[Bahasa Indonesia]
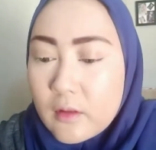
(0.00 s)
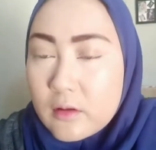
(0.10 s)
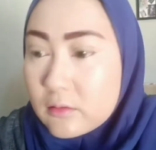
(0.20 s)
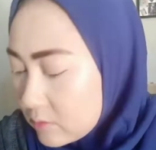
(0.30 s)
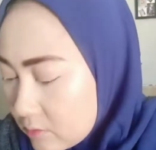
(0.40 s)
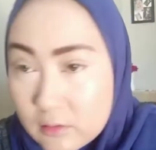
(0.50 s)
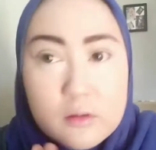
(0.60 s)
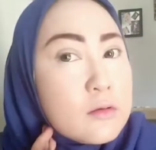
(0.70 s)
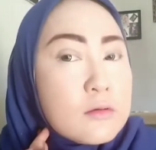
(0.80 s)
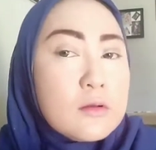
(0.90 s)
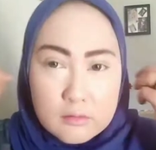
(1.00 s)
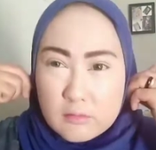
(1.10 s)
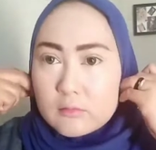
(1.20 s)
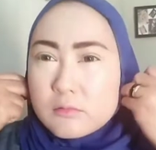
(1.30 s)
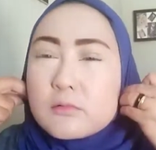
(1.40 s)
pakai kontur stick
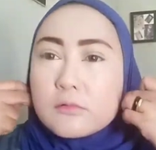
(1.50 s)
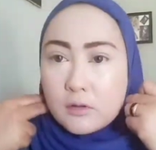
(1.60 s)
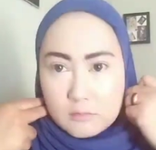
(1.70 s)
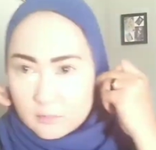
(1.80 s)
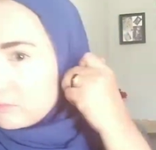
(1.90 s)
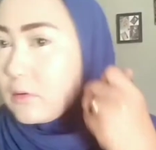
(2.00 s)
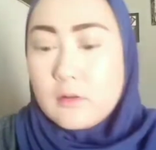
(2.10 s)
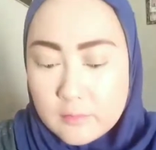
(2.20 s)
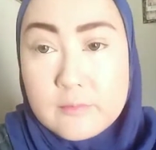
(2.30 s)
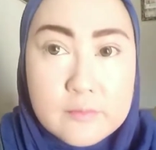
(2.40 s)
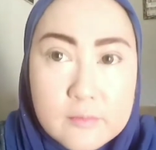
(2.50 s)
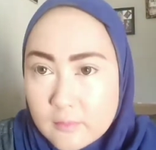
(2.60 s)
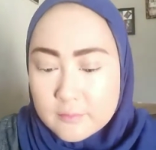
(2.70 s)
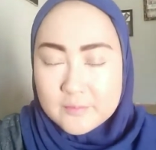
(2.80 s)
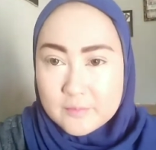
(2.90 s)
yang Vokalur
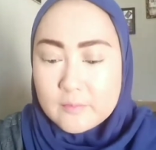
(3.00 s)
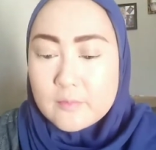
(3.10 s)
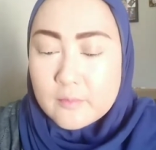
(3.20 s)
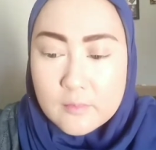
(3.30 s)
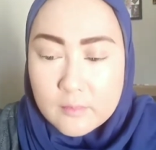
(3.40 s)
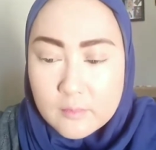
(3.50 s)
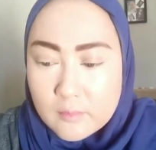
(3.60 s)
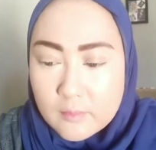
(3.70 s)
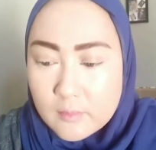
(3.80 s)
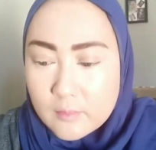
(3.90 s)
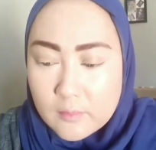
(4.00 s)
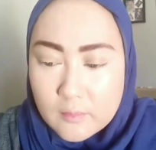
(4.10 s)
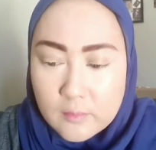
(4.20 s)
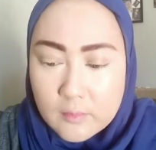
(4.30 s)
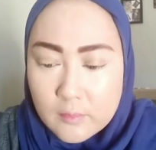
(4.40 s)
karena hanya ini
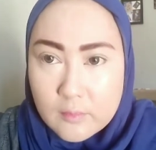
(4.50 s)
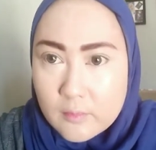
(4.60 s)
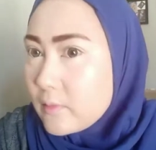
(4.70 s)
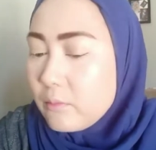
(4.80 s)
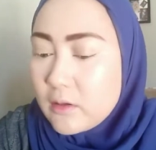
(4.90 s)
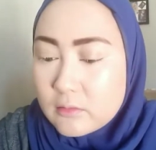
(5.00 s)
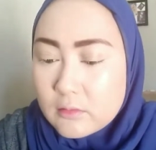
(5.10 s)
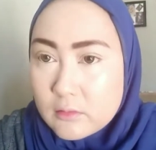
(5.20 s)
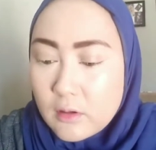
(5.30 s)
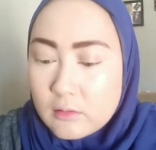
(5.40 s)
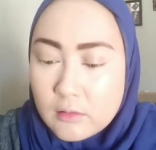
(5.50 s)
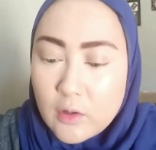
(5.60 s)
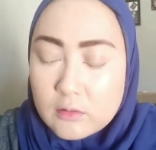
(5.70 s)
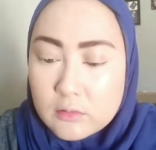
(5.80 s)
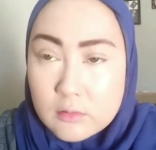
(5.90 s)
satu-satunya
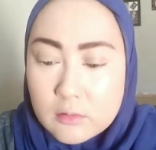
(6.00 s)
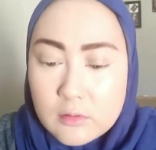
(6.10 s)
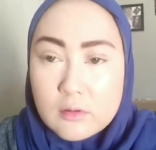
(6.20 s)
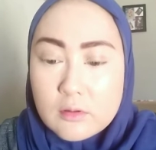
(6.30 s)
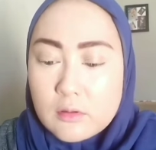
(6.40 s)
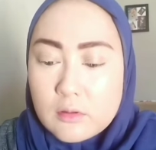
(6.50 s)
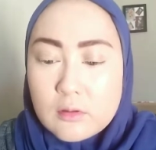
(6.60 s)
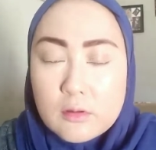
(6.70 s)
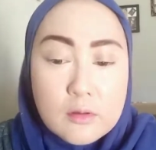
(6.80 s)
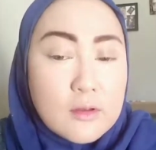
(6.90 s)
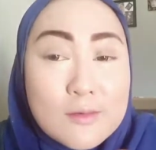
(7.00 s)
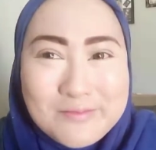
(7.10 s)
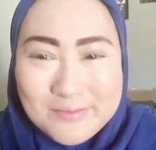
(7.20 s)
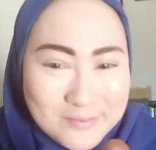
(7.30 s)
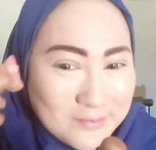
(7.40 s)
uh, kontur krim aku.